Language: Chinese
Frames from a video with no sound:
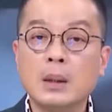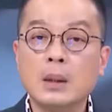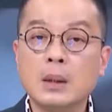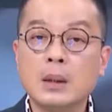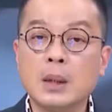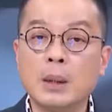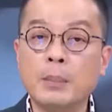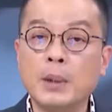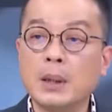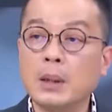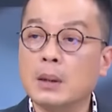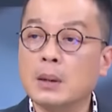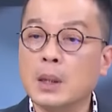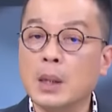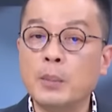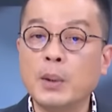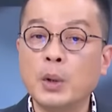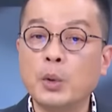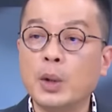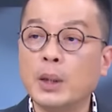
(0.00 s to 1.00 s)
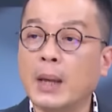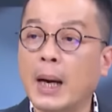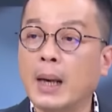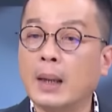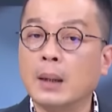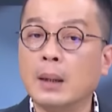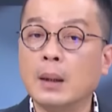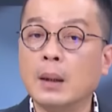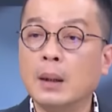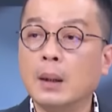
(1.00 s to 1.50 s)
谁被谁被约
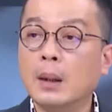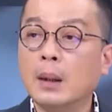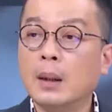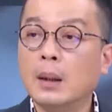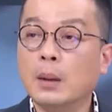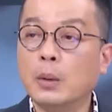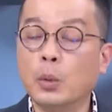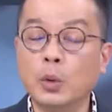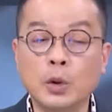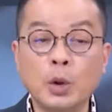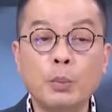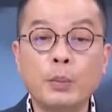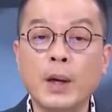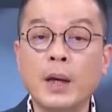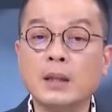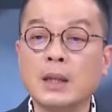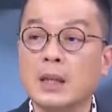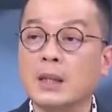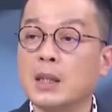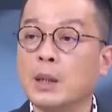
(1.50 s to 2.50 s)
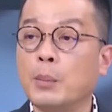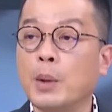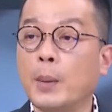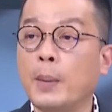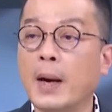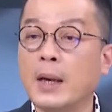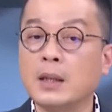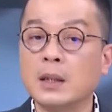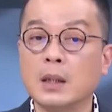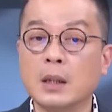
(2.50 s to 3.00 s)
谈了？我都不要讲谁被
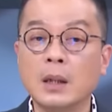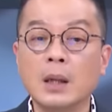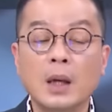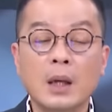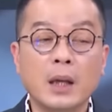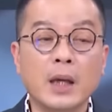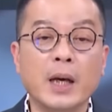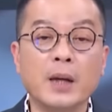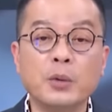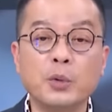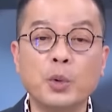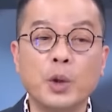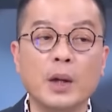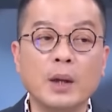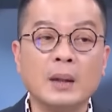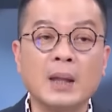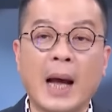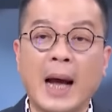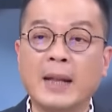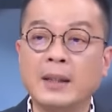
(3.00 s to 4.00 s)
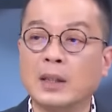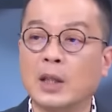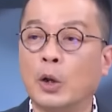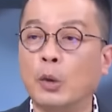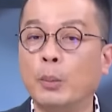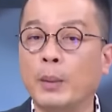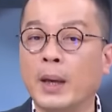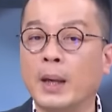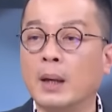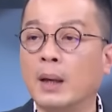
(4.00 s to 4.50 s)
判刑，连约谈
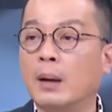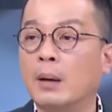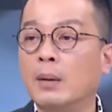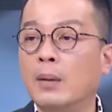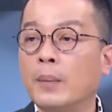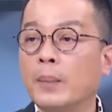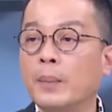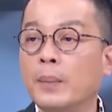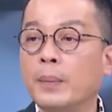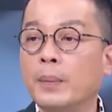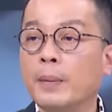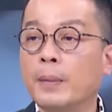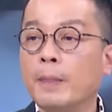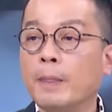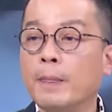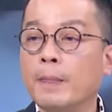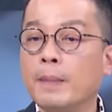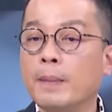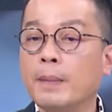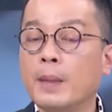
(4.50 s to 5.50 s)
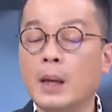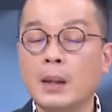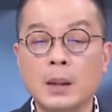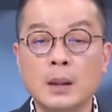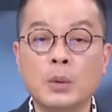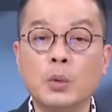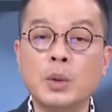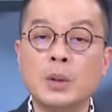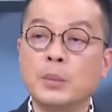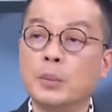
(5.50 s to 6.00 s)
都没有。那
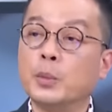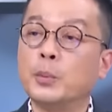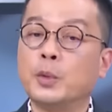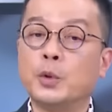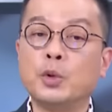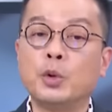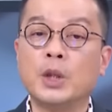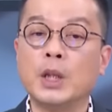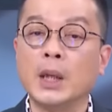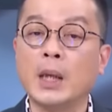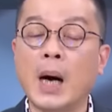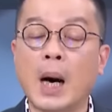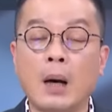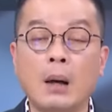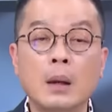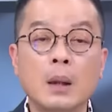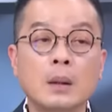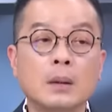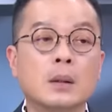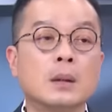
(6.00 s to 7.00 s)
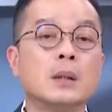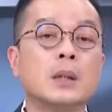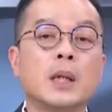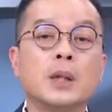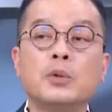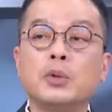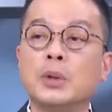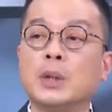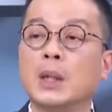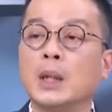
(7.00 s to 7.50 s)
你为什么不去提告？直
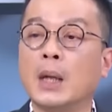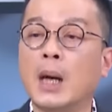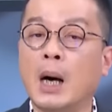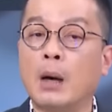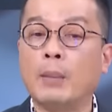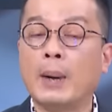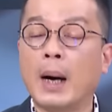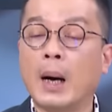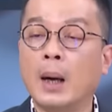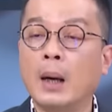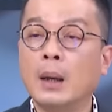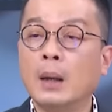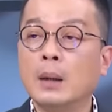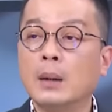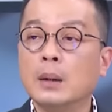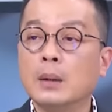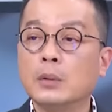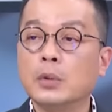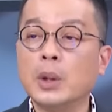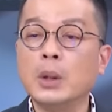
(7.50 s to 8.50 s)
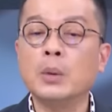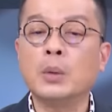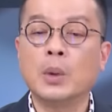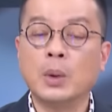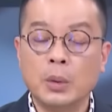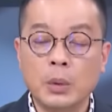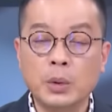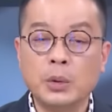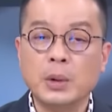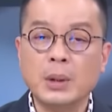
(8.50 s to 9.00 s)
接去提告嘛。所以，
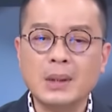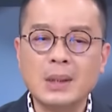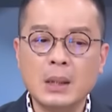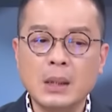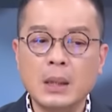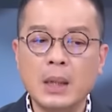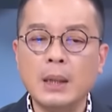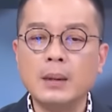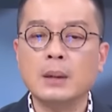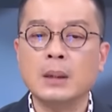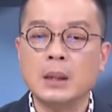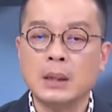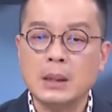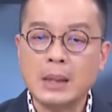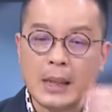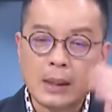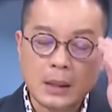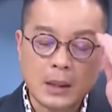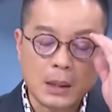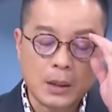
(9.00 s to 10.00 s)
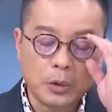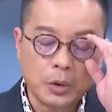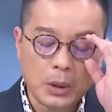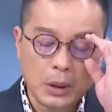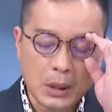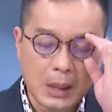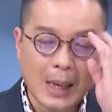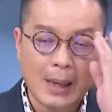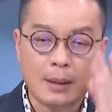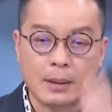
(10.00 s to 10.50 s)
我我觉得这些你在咨
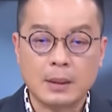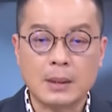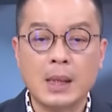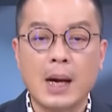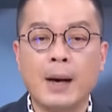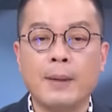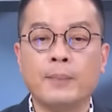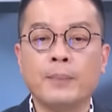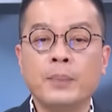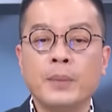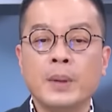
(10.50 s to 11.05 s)
询场上